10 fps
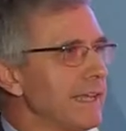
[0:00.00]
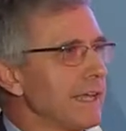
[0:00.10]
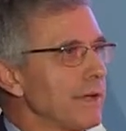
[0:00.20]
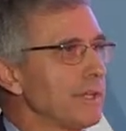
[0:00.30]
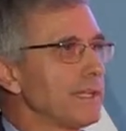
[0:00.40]

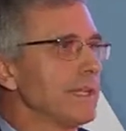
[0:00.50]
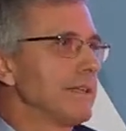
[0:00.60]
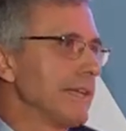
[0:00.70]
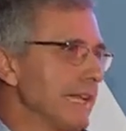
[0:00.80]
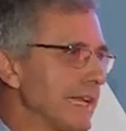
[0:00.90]

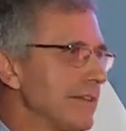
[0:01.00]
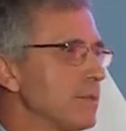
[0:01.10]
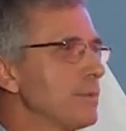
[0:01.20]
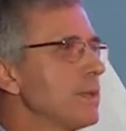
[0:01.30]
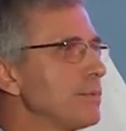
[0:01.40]
Quindi nel caso
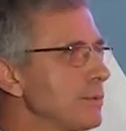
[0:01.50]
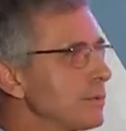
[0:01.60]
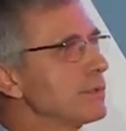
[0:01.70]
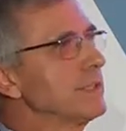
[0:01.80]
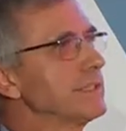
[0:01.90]
mio
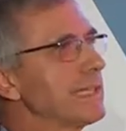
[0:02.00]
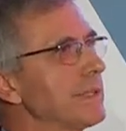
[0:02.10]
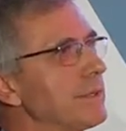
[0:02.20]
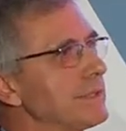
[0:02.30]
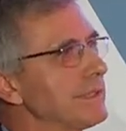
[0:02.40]
appunto c'è stata
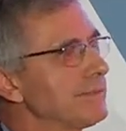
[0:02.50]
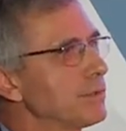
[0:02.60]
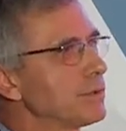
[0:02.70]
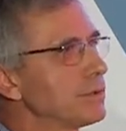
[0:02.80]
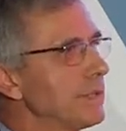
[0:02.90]
questa
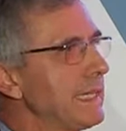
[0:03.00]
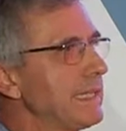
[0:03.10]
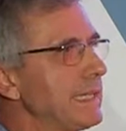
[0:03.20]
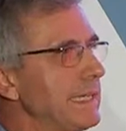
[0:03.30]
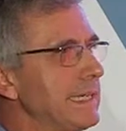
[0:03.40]

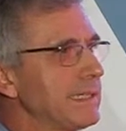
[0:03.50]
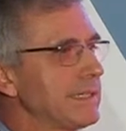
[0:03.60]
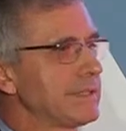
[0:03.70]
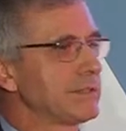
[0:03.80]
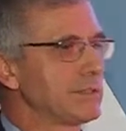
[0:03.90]

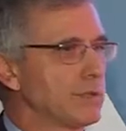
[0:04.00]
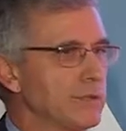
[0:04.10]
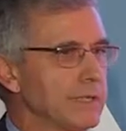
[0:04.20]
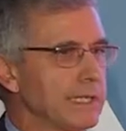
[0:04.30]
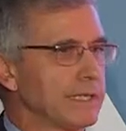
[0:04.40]
fortunata
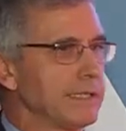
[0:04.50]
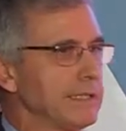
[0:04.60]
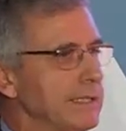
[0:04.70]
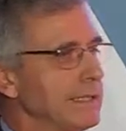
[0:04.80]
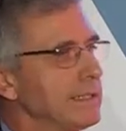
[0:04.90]
storia
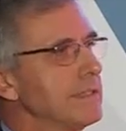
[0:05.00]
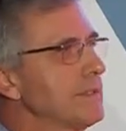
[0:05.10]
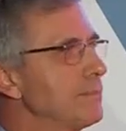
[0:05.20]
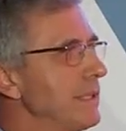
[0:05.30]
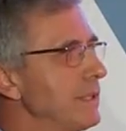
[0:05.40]
di, di, di,
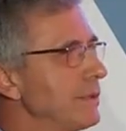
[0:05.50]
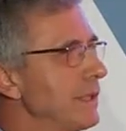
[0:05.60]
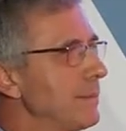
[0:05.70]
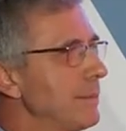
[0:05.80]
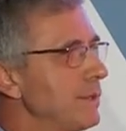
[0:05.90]
spinto
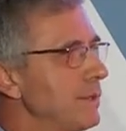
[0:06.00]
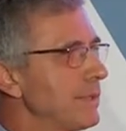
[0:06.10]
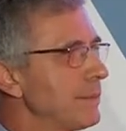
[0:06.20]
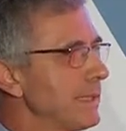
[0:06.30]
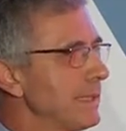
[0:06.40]
da mia moglie,
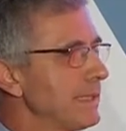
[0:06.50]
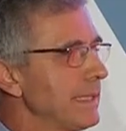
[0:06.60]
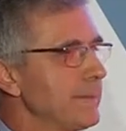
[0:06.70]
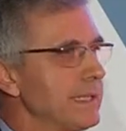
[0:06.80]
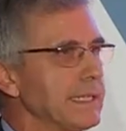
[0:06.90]
siamo andati in
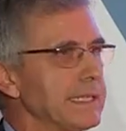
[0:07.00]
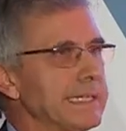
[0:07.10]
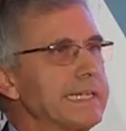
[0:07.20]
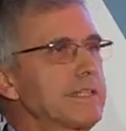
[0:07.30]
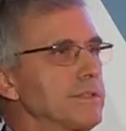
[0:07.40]
America, tra
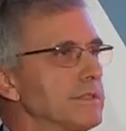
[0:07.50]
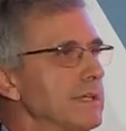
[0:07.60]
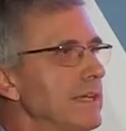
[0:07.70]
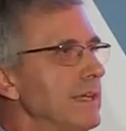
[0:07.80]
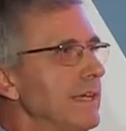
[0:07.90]

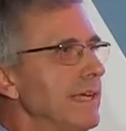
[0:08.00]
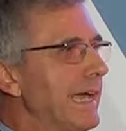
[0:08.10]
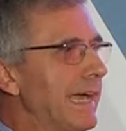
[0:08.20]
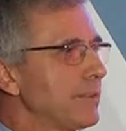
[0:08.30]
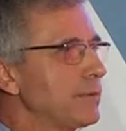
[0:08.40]
l'altro
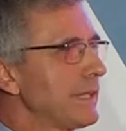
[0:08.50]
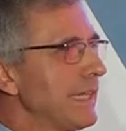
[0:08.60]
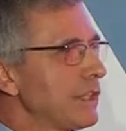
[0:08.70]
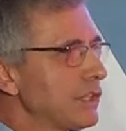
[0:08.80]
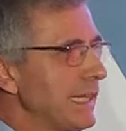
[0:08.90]
anche tutte
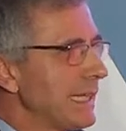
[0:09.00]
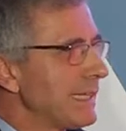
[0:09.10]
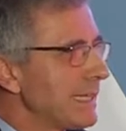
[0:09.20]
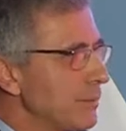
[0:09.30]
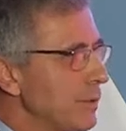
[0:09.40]
le
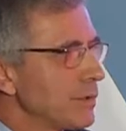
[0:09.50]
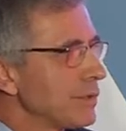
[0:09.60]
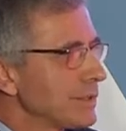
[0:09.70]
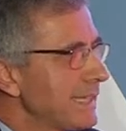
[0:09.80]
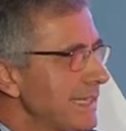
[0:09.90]
scelte poi
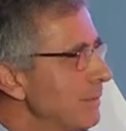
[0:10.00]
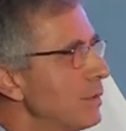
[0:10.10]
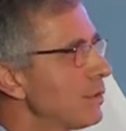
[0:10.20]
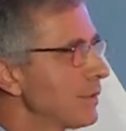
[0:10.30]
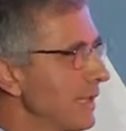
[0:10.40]
sono state
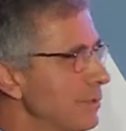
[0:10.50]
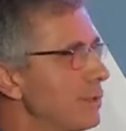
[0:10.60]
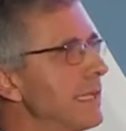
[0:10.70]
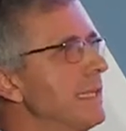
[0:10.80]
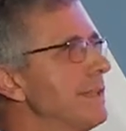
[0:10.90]
molto
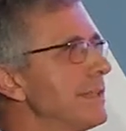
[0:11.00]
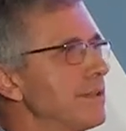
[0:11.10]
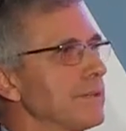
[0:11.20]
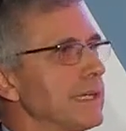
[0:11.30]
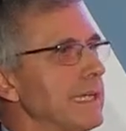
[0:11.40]
casuali, nel
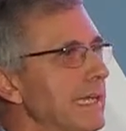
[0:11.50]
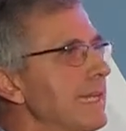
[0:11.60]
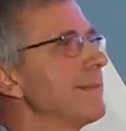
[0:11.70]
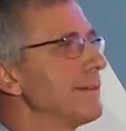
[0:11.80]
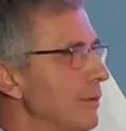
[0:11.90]
senso che lei
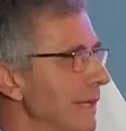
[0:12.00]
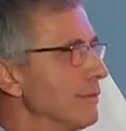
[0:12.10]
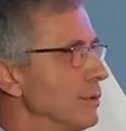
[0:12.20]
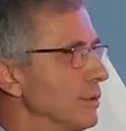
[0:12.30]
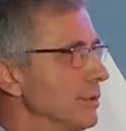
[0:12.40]
aveva un
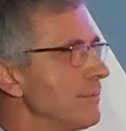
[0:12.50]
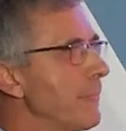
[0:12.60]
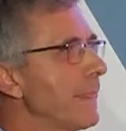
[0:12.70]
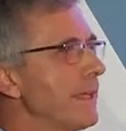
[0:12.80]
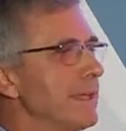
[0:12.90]
lavoro,
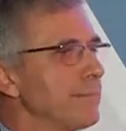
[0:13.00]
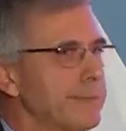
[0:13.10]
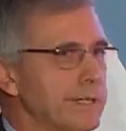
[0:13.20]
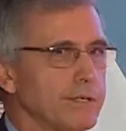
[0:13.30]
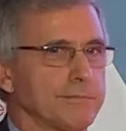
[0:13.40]

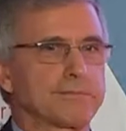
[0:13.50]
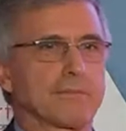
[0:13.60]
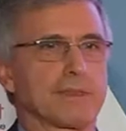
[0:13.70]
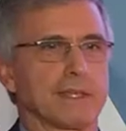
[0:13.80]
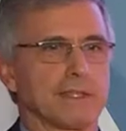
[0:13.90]

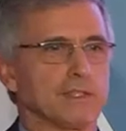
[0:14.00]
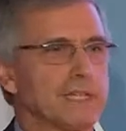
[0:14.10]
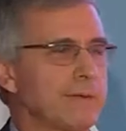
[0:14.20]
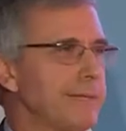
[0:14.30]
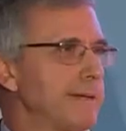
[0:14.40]
però
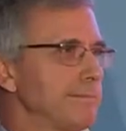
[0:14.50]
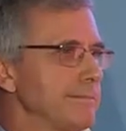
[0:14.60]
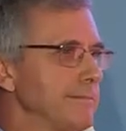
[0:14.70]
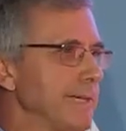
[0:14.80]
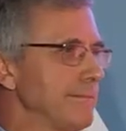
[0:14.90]
già mia,
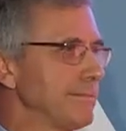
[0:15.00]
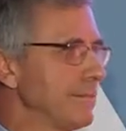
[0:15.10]
mia,